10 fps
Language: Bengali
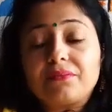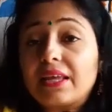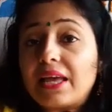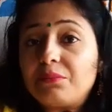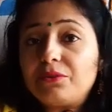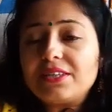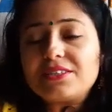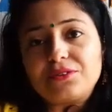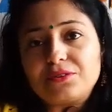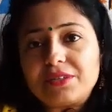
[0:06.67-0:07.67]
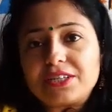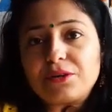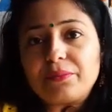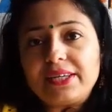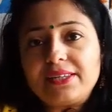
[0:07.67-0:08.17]
কেমন আছো তোমরা
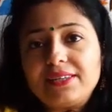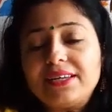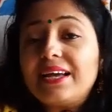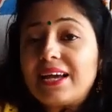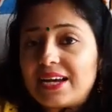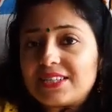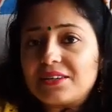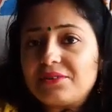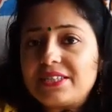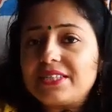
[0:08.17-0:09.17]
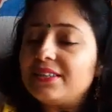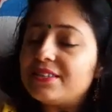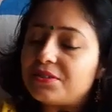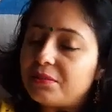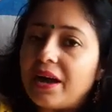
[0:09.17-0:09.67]
সবাই আশা করছি
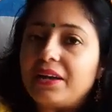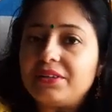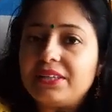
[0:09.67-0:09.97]
নিশ্চয়ই ভালোই